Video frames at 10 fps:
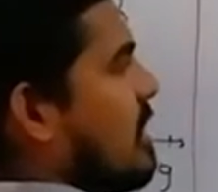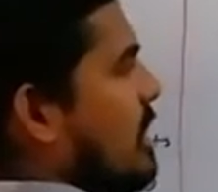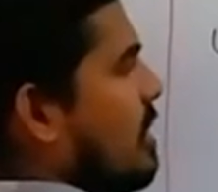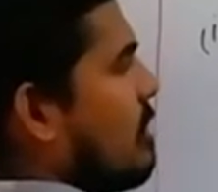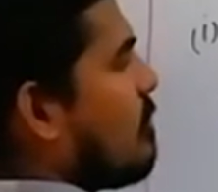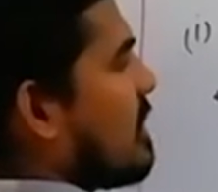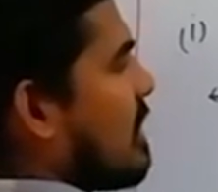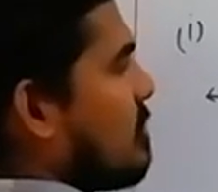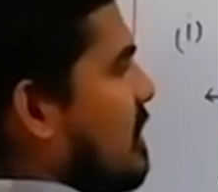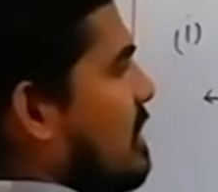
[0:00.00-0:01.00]
थ्री
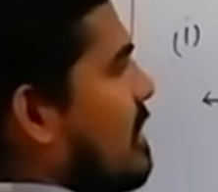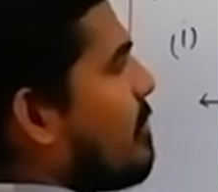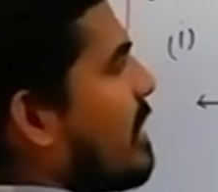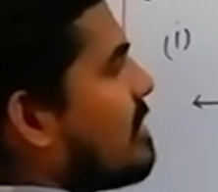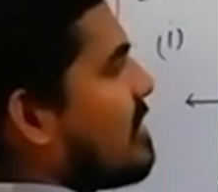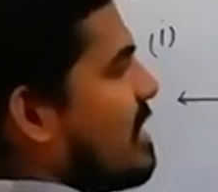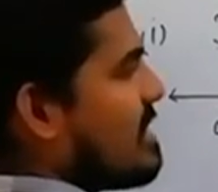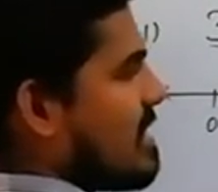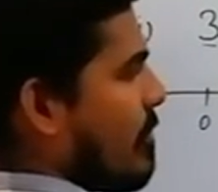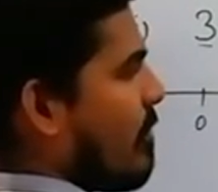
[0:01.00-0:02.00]
मतलब थ्री के बाद
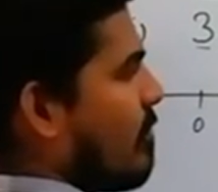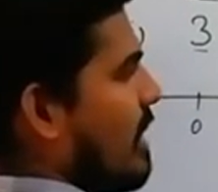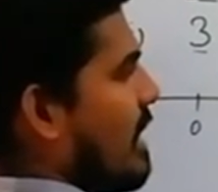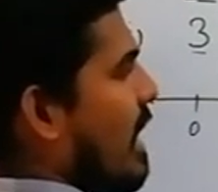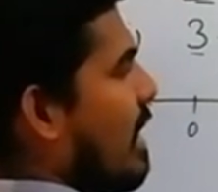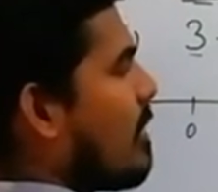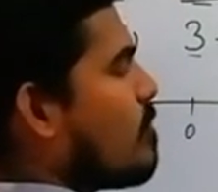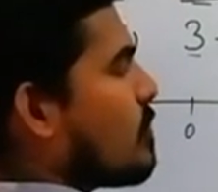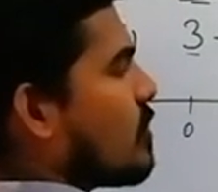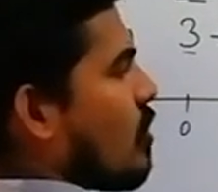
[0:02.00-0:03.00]
थ्री स्टेप हमने लिया
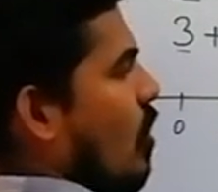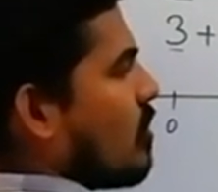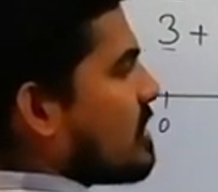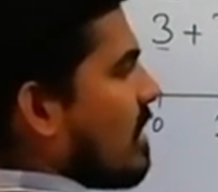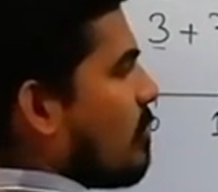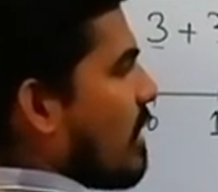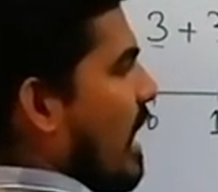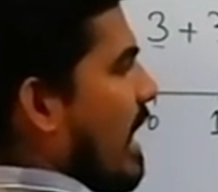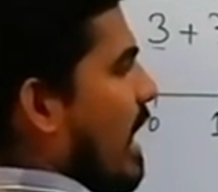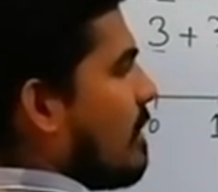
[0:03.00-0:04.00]
तो कौन सा नंबर
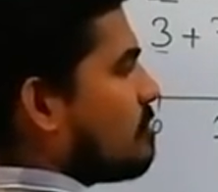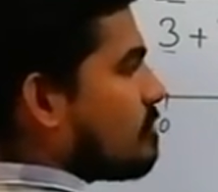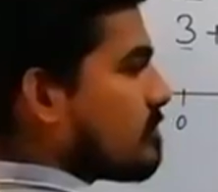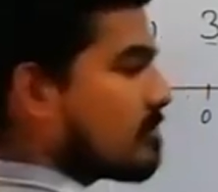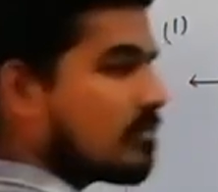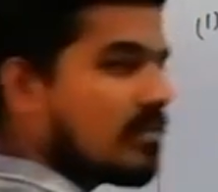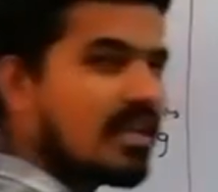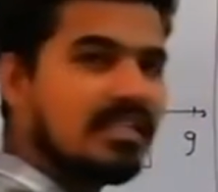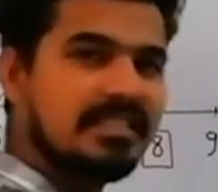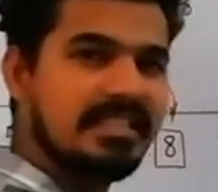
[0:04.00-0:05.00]
आया
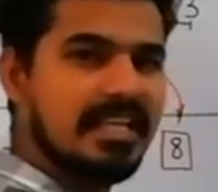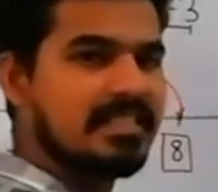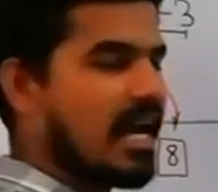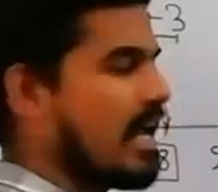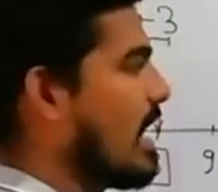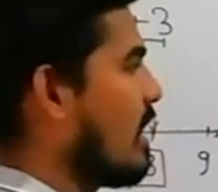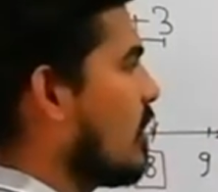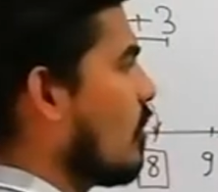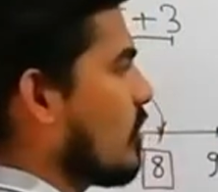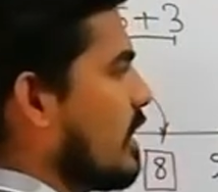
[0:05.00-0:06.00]
सिक्स आया
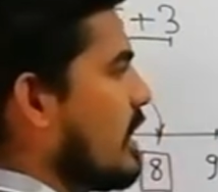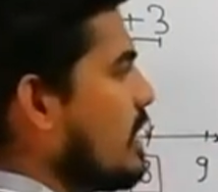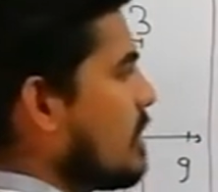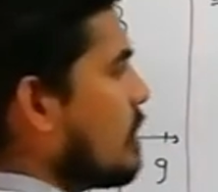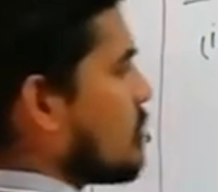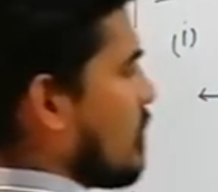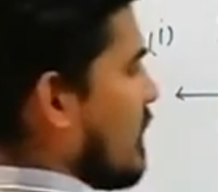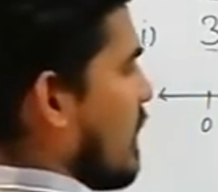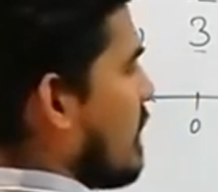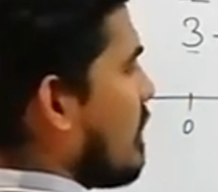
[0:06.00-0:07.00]
ओके तो
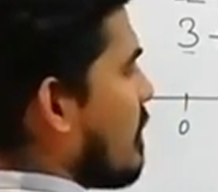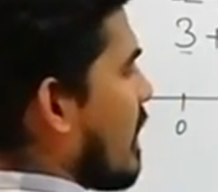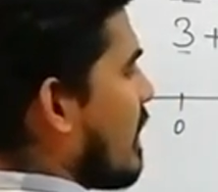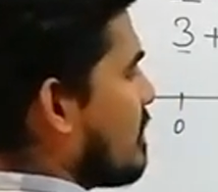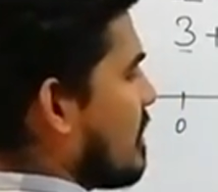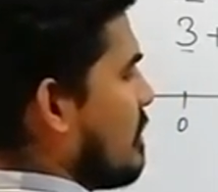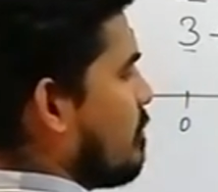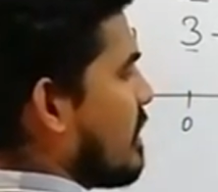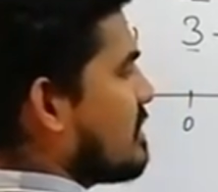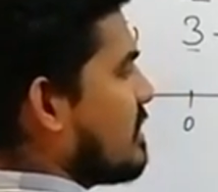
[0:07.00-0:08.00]
यही हमारा थ्री
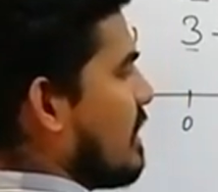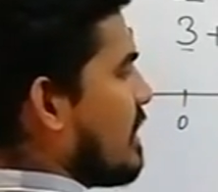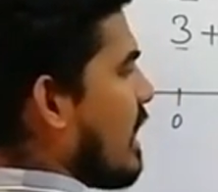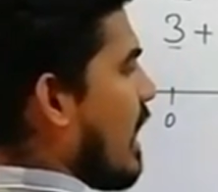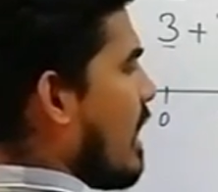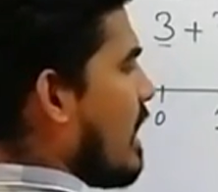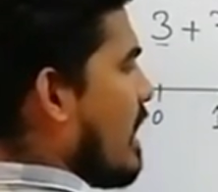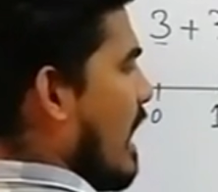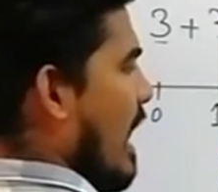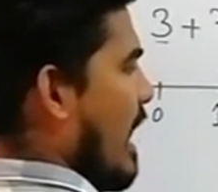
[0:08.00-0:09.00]
प्लस थ्री का
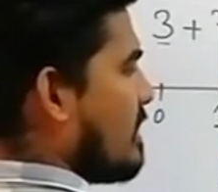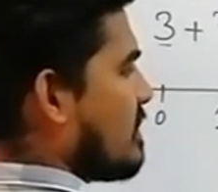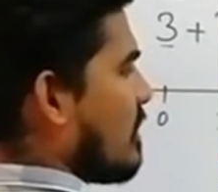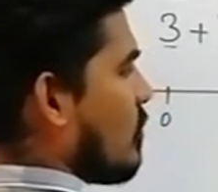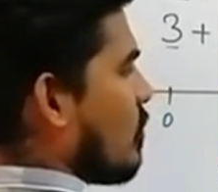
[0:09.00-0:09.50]
आंसर